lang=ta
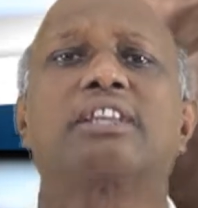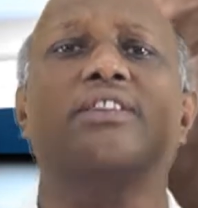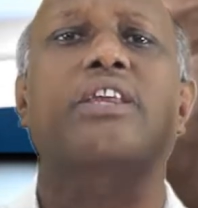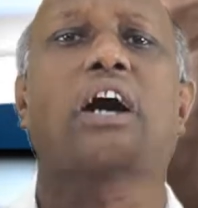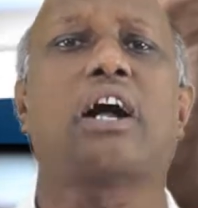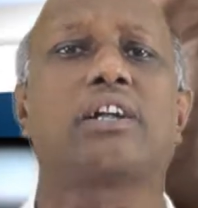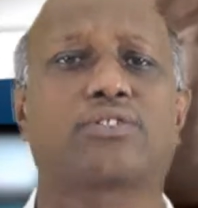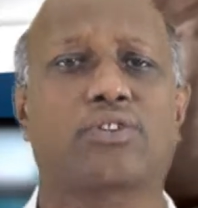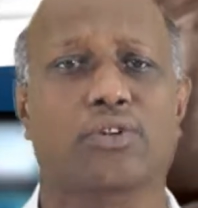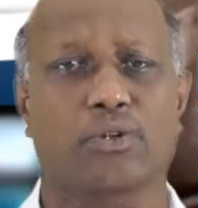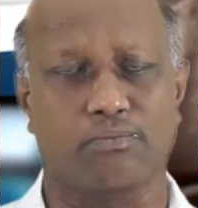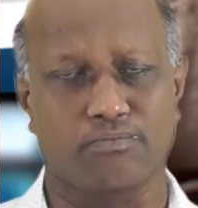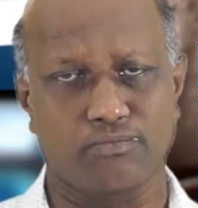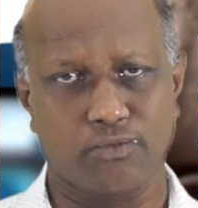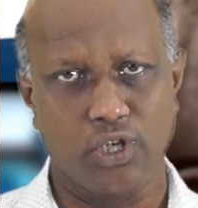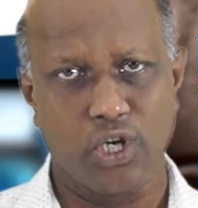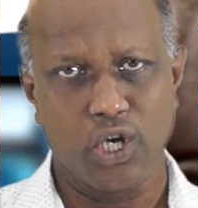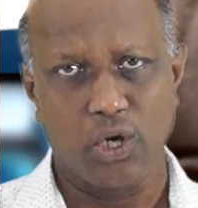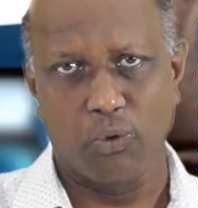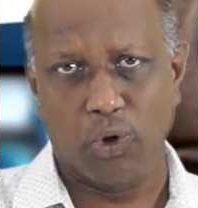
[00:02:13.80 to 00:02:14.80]
நீ தாழ்த்தணும்
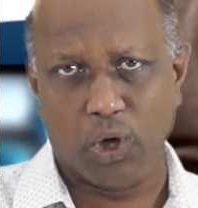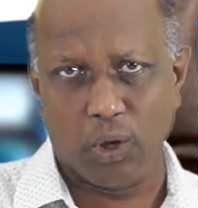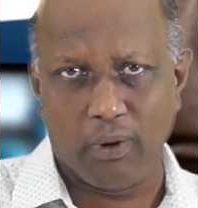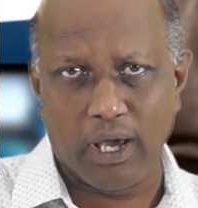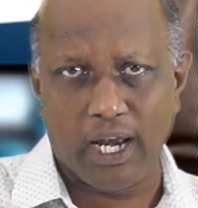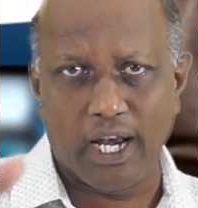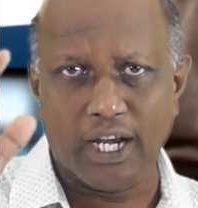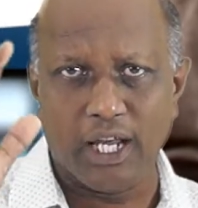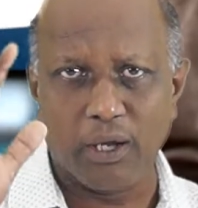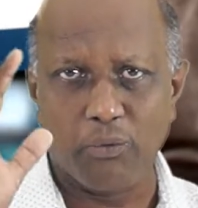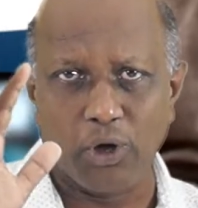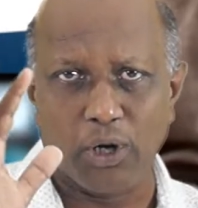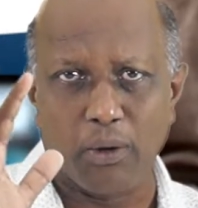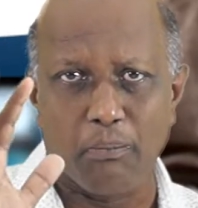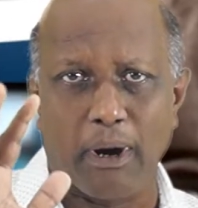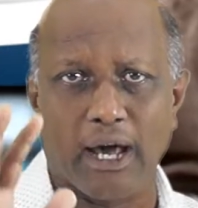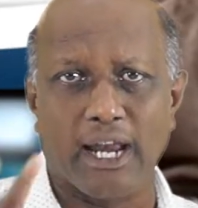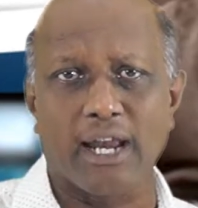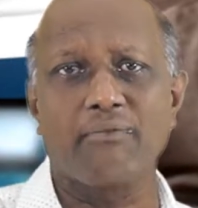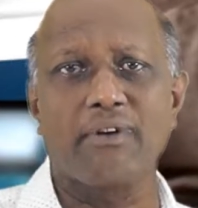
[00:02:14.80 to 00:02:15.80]
ஒருவேளை நீ ஒரு
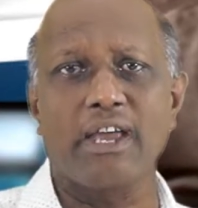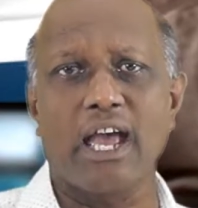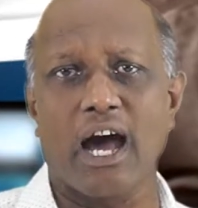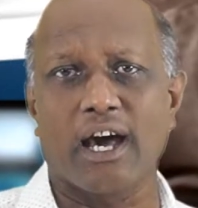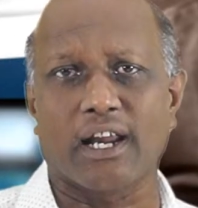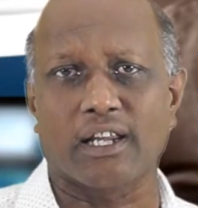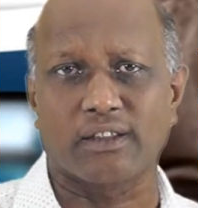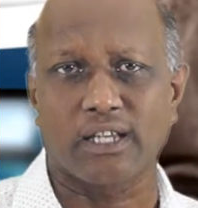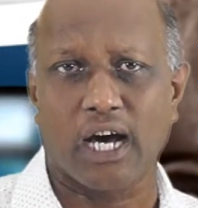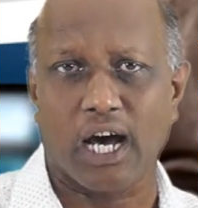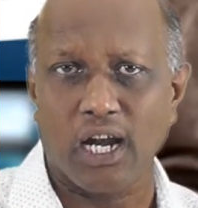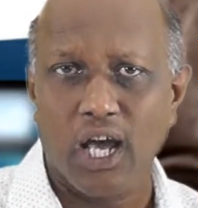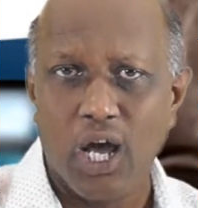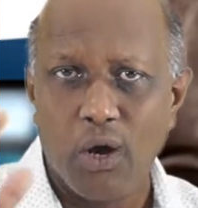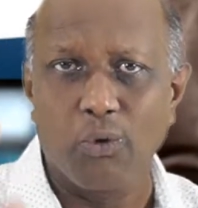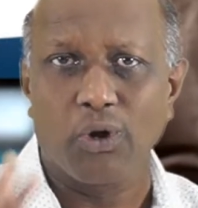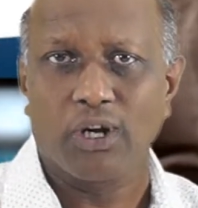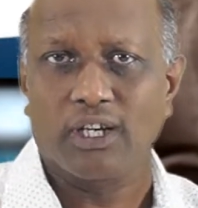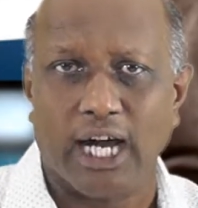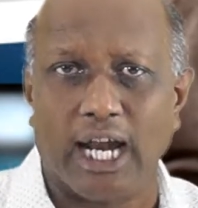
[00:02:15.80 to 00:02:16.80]
மனைவியாக இருந்தால்
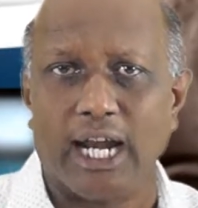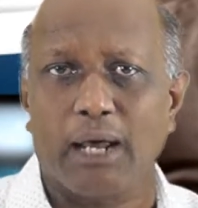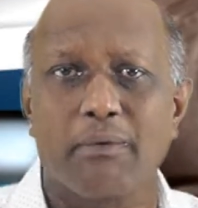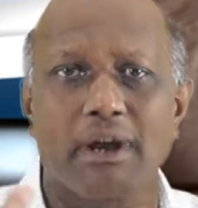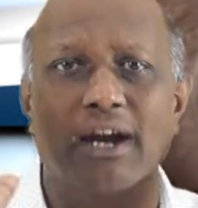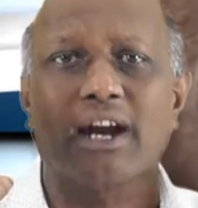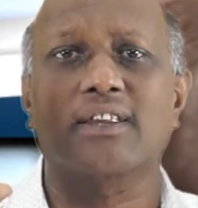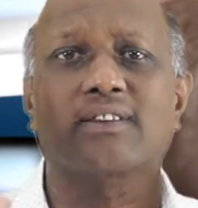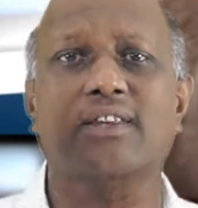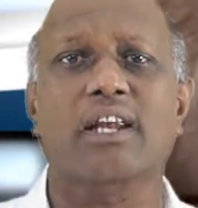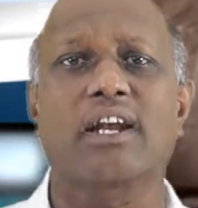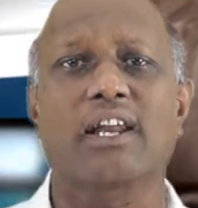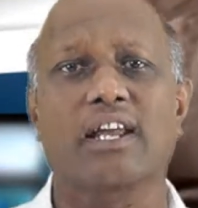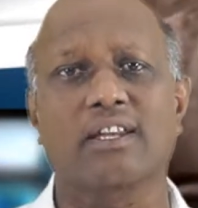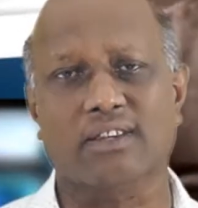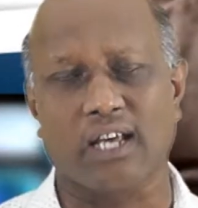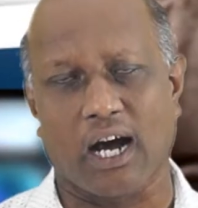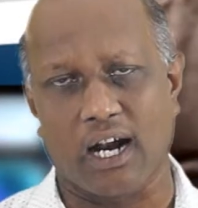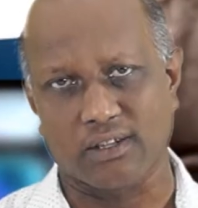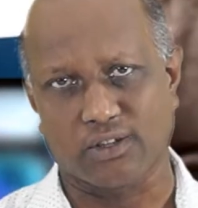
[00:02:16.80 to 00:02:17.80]
உன் கணவனிடத்தில் நீ
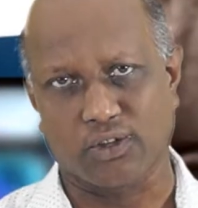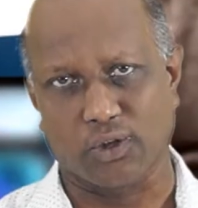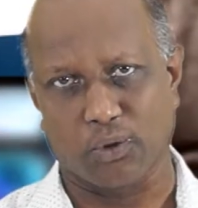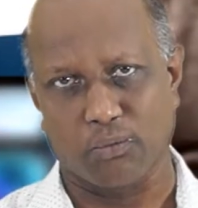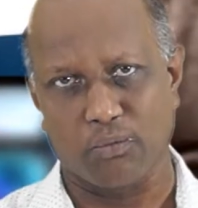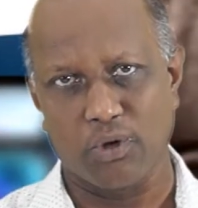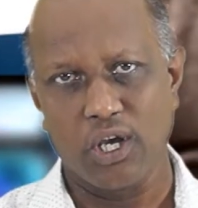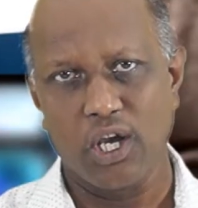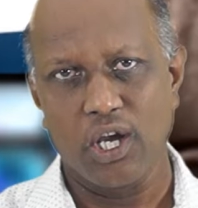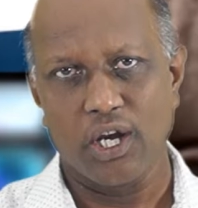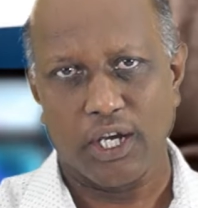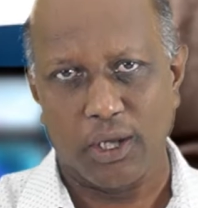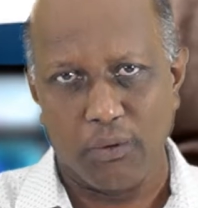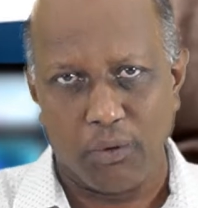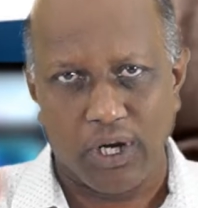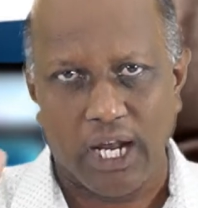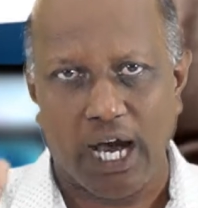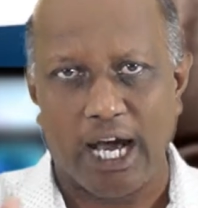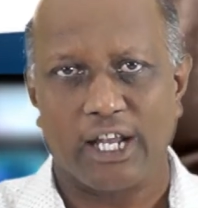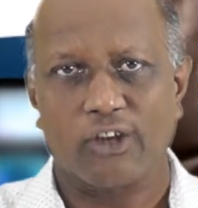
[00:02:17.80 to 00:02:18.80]
தாழ்த்தணும் நீ
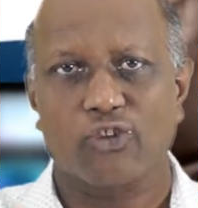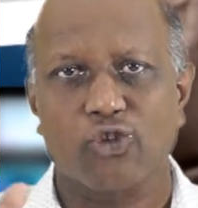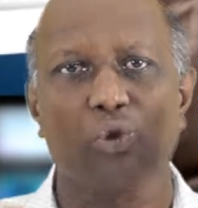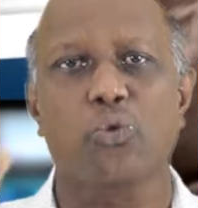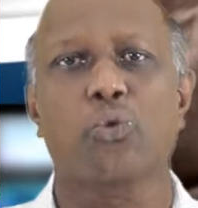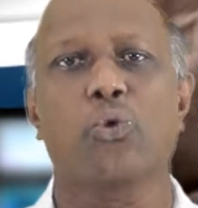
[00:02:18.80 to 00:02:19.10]
ஒரு அரசு